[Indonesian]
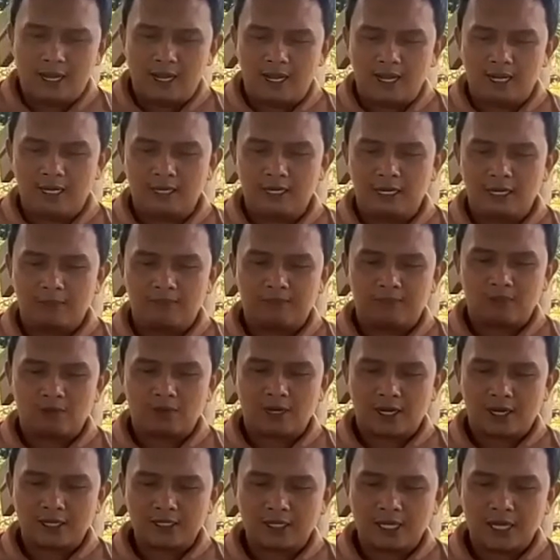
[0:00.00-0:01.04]
ada
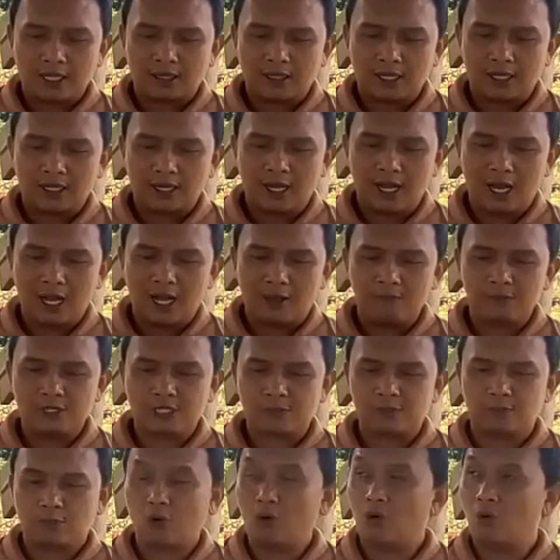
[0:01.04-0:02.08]
produk kesehatan
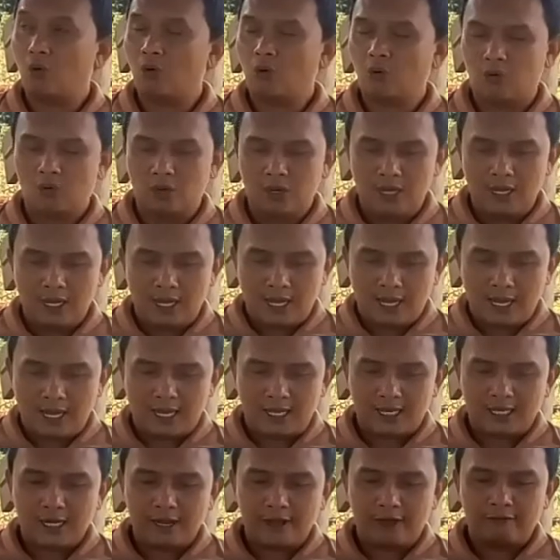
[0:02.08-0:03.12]
Hubs Pro,
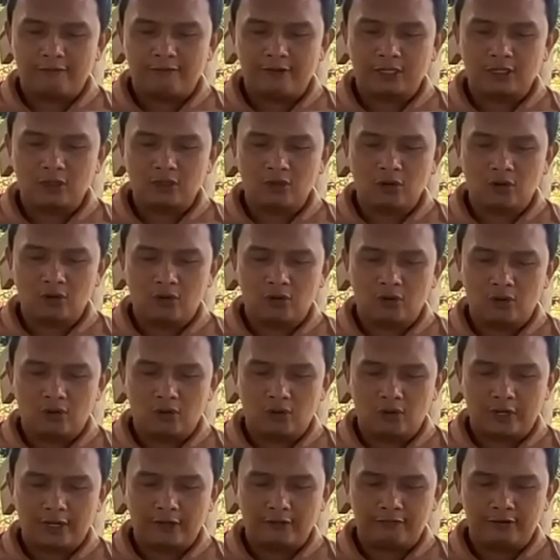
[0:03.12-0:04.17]
ada Evit Grow,
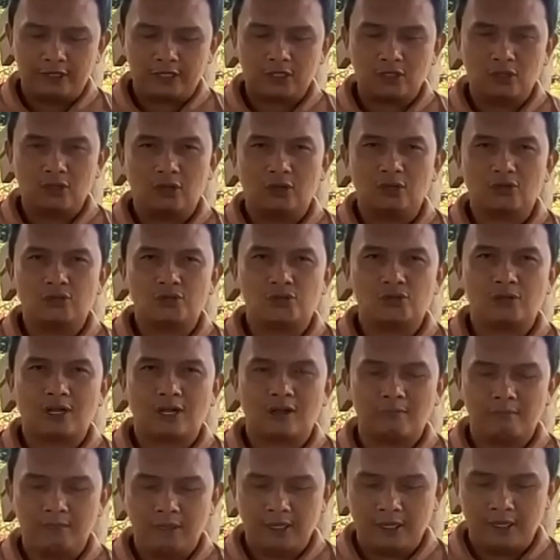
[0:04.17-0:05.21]
Evit Go susu
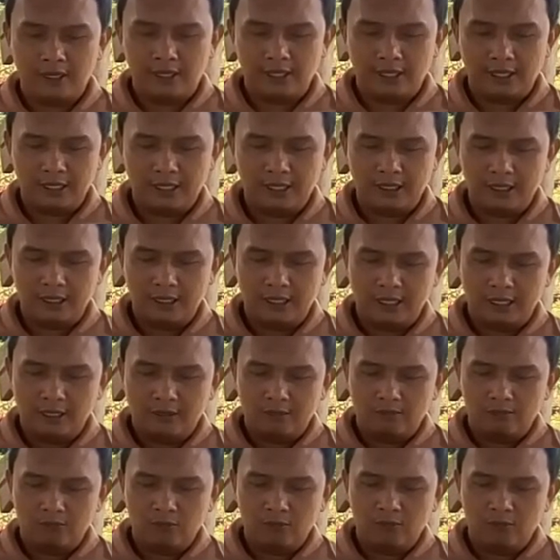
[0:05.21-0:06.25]
kambing ya.
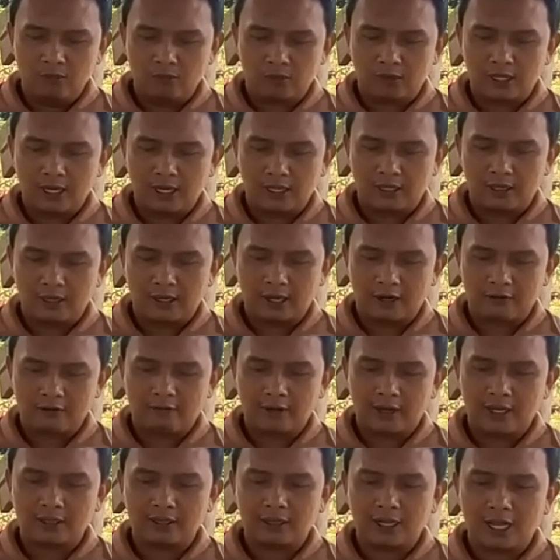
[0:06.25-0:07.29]
Bubuk dan
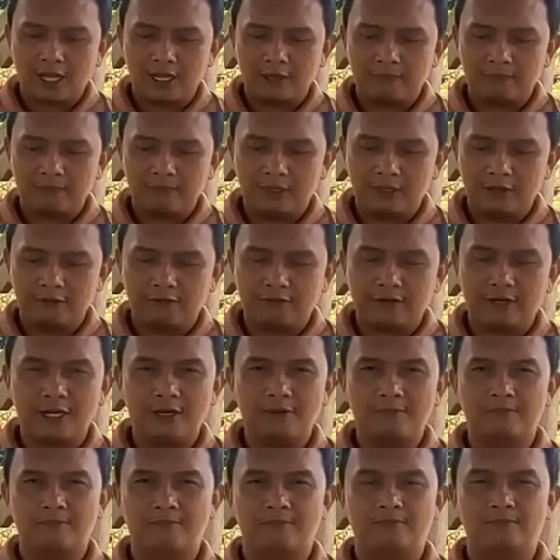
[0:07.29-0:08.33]
LVN lip
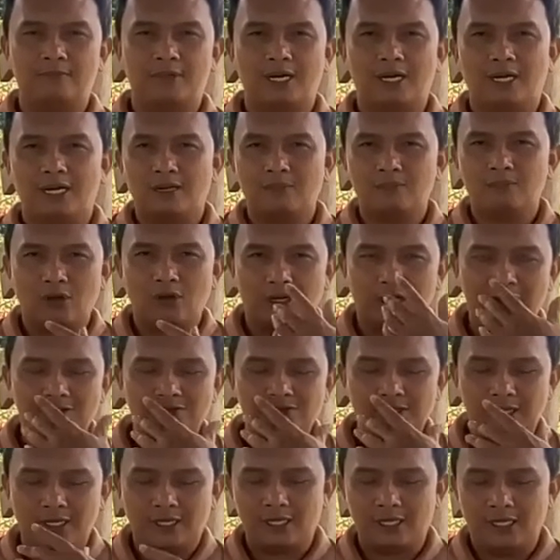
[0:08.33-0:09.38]
cream, ada buat
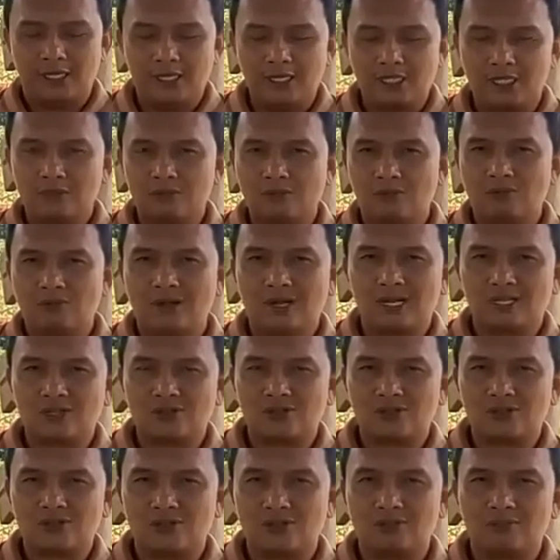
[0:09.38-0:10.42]
lipstick. Ini semua
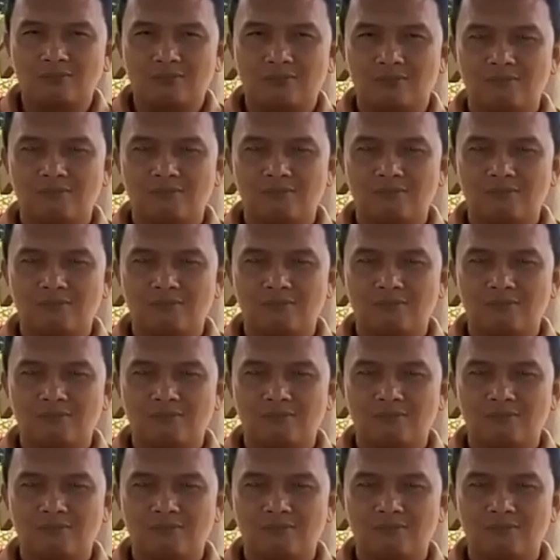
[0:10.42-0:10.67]
cocok